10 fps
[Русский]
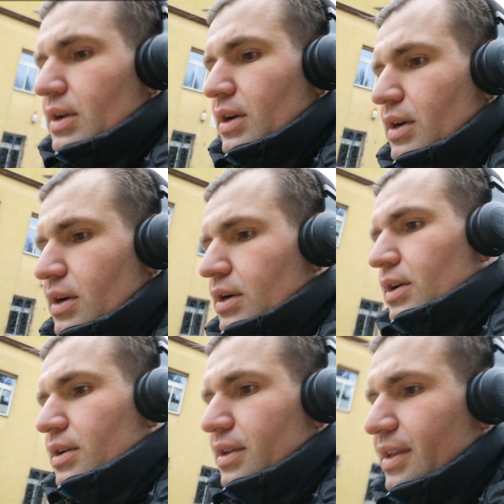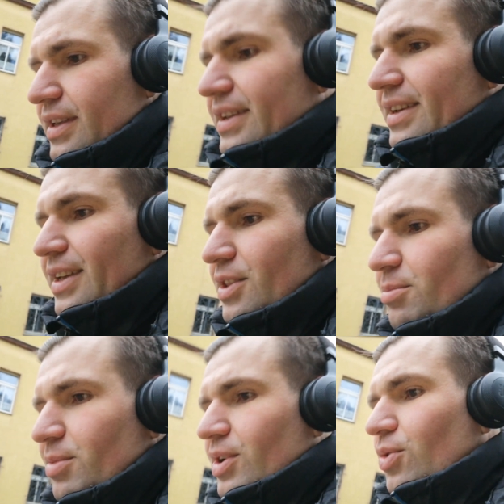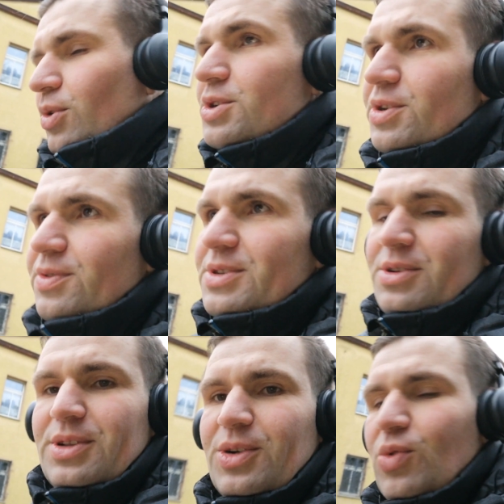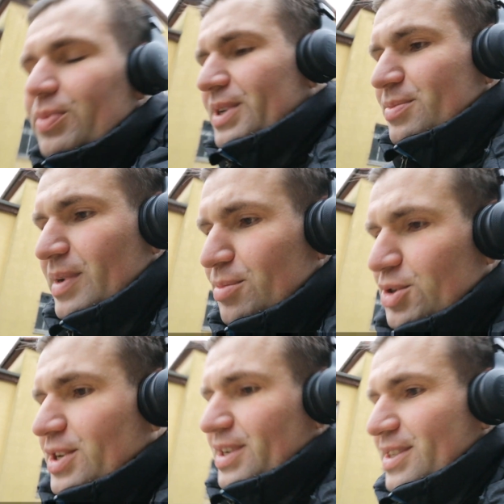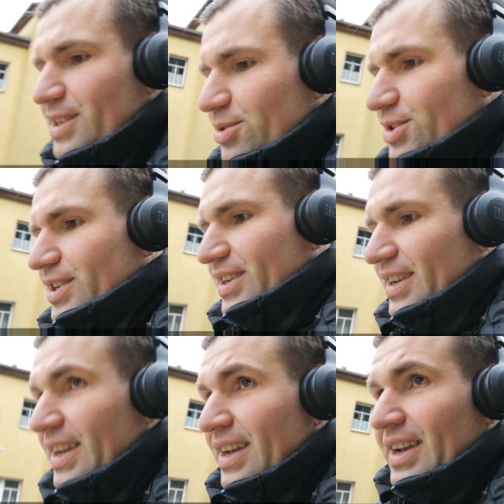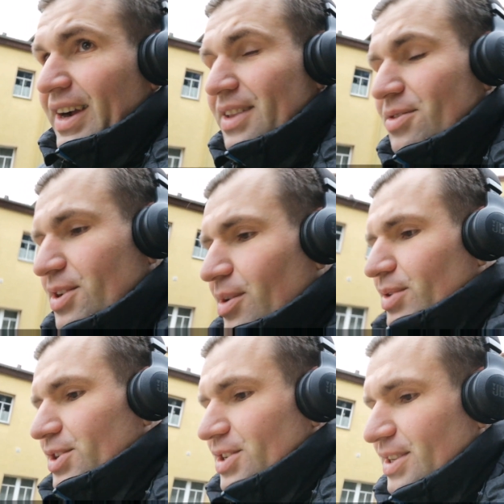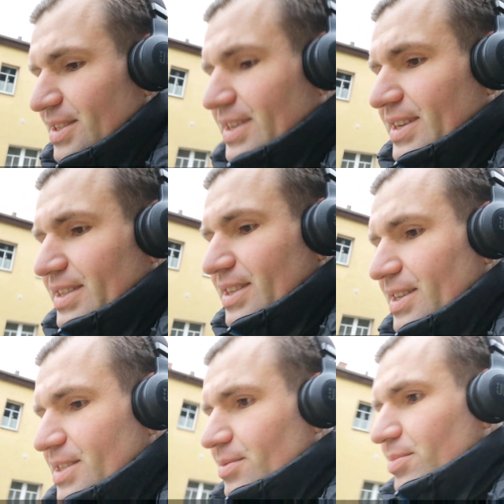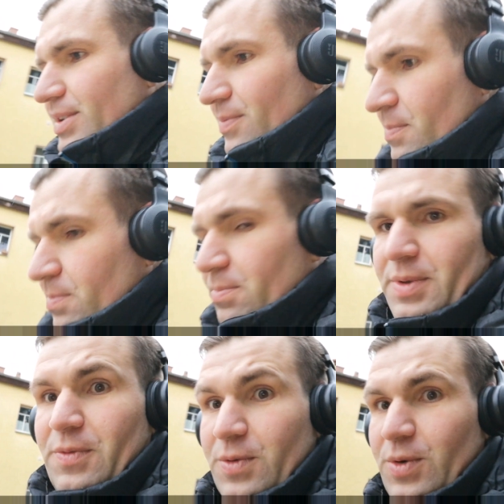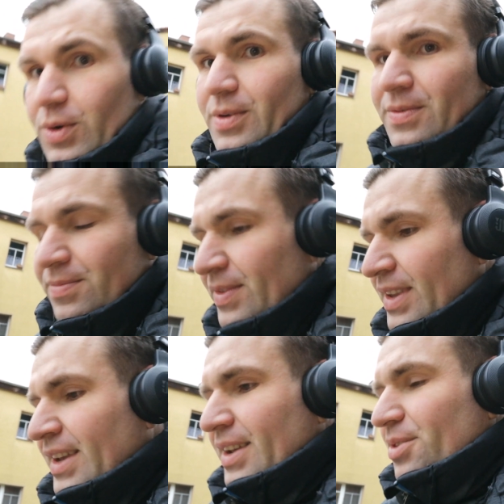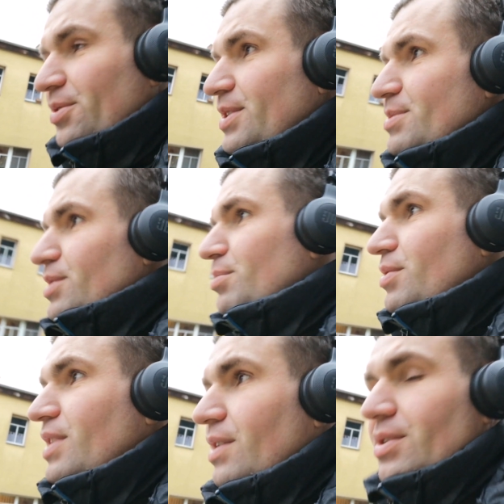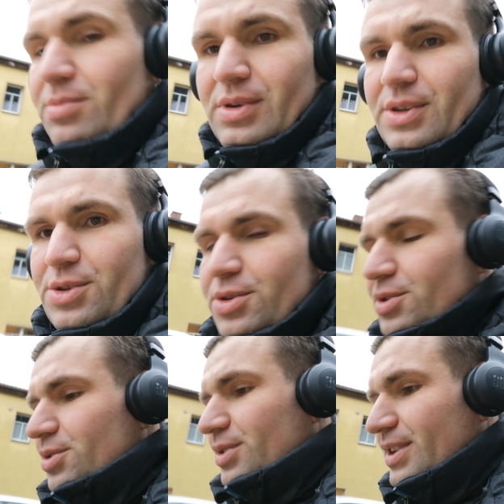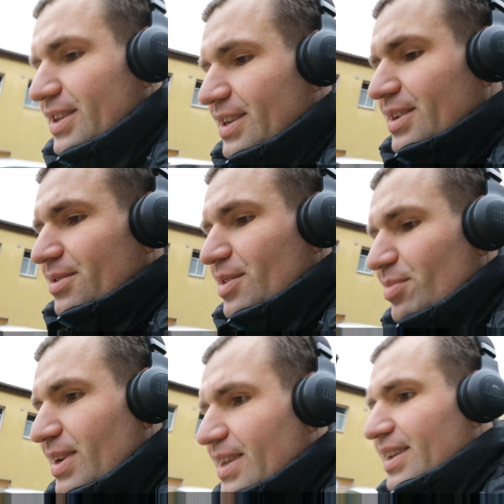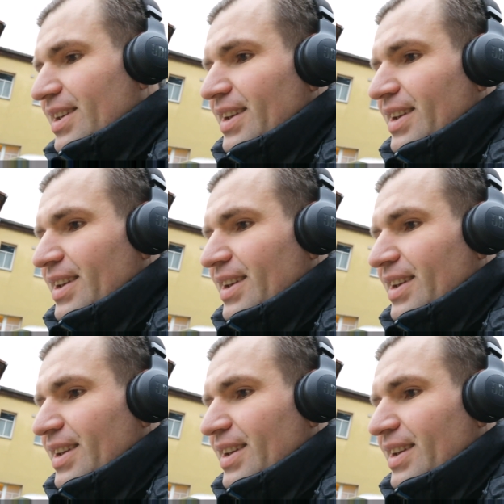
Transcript: а, И это была очень веселая группа из бабушек и дедушек. Они вчера пришли, заказали себе пивко. Но, ну, видимо, до пивка у них было еще что-то. Выпили